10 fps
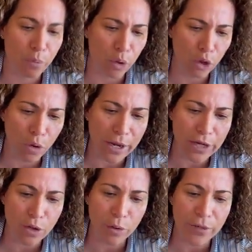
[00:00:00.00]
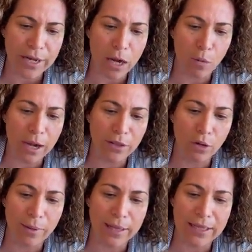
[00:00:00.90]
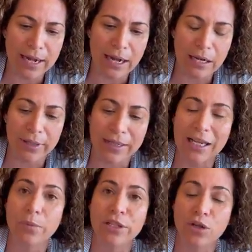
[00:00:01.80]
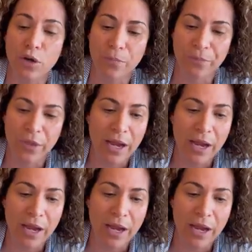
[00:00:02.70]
Por todo ello, y enarbolando la bandera de la libertad de expresión,